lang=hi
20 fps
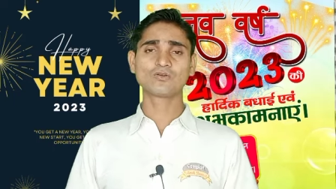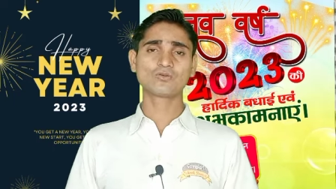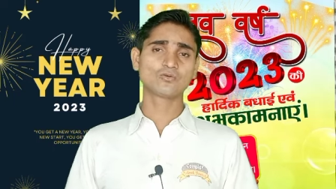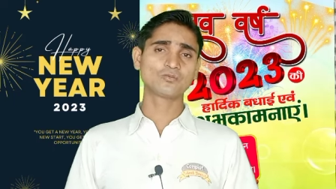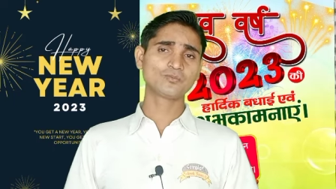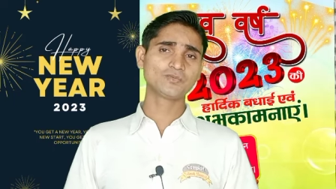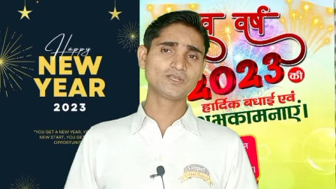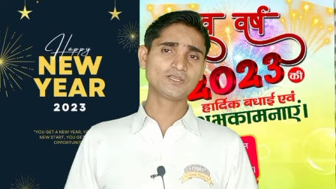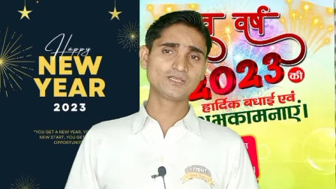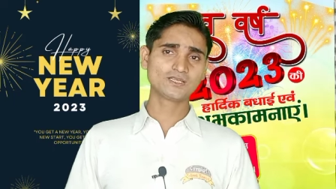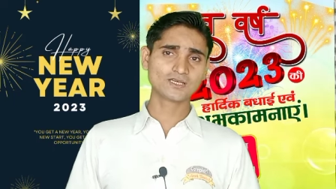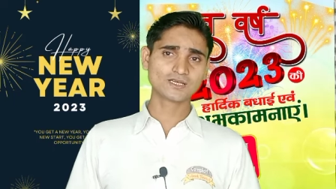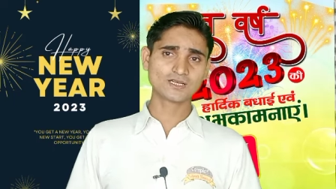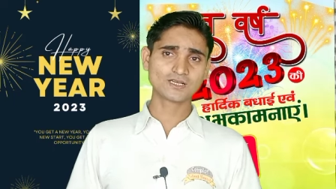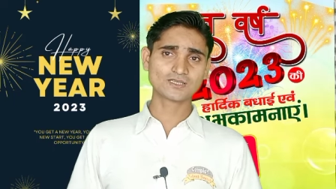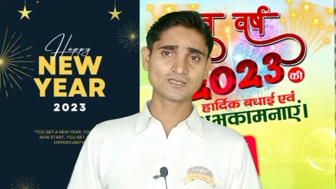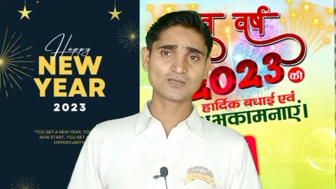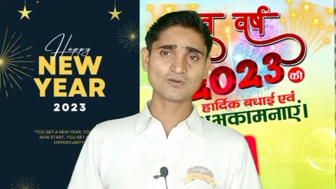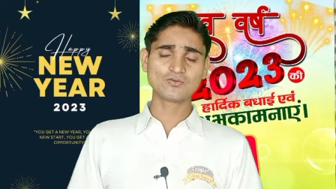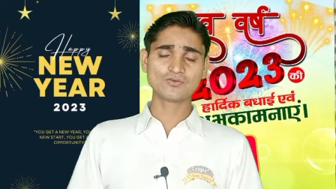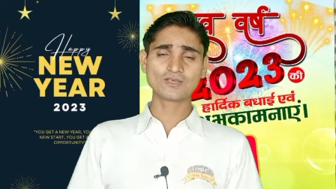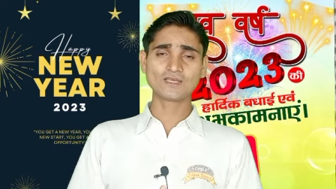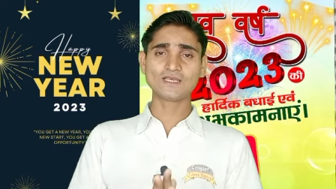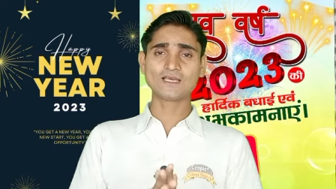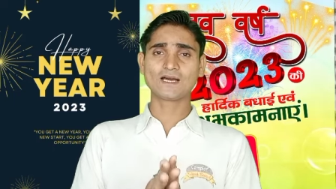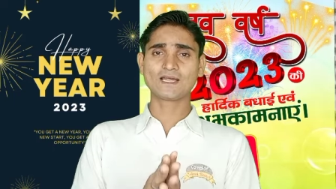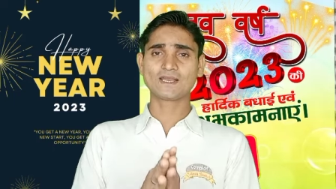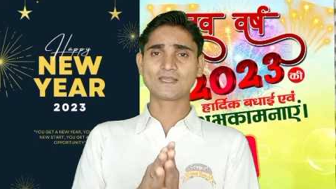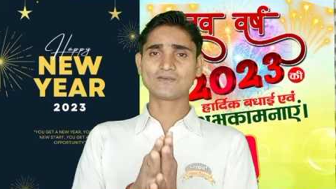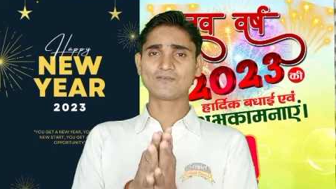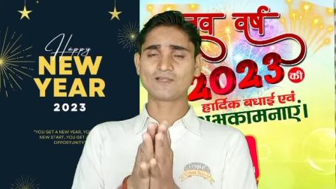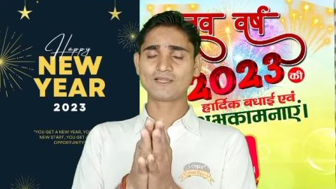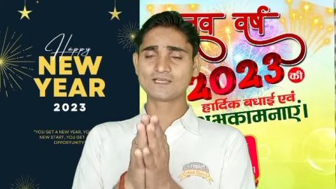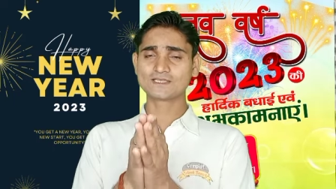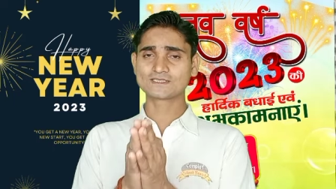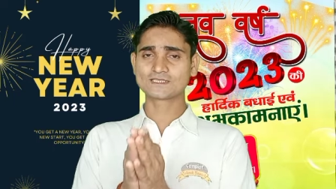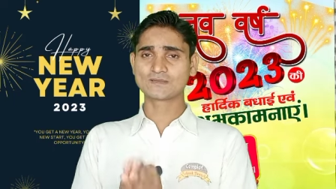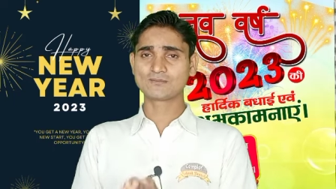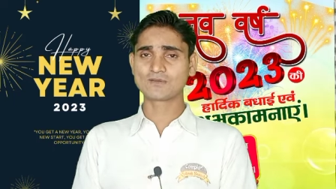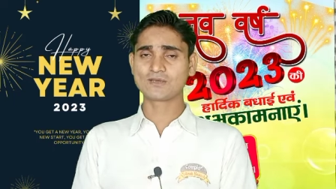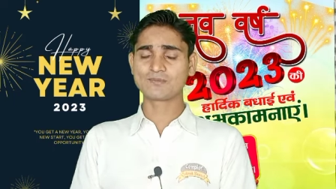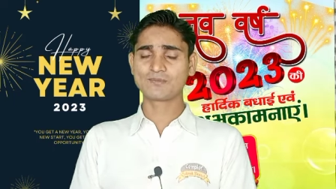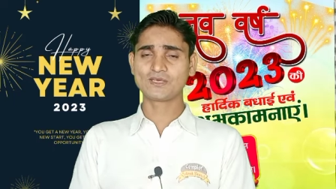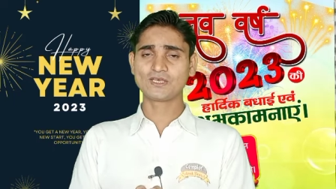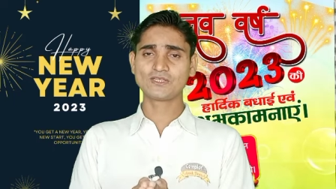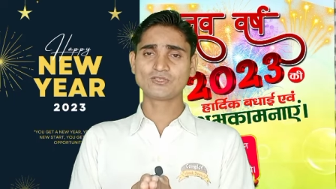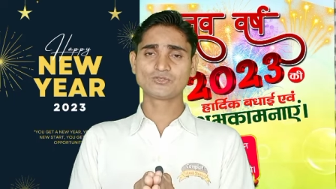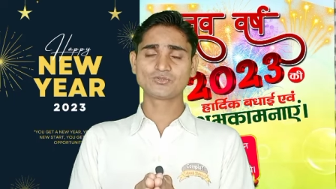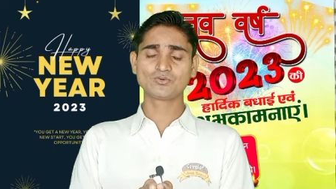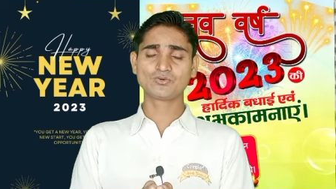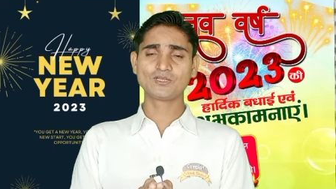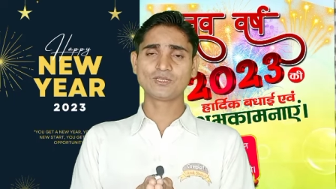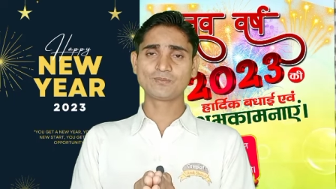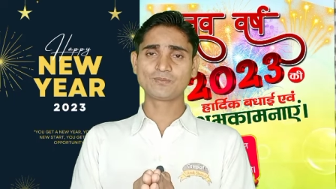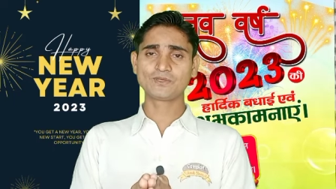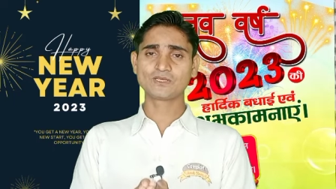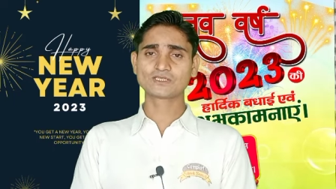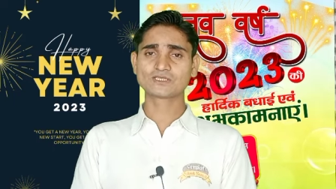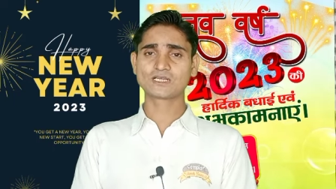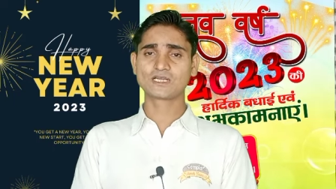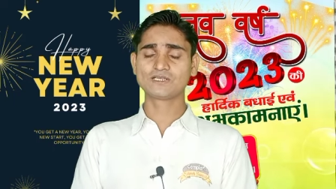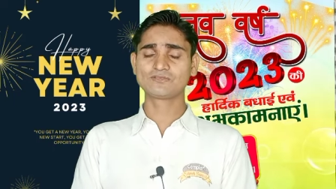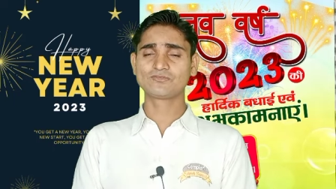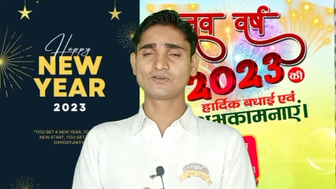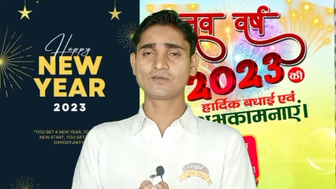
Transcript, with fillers: और उम्मीद ये करता हूं कि आने वाले समय में जो ई e पी एस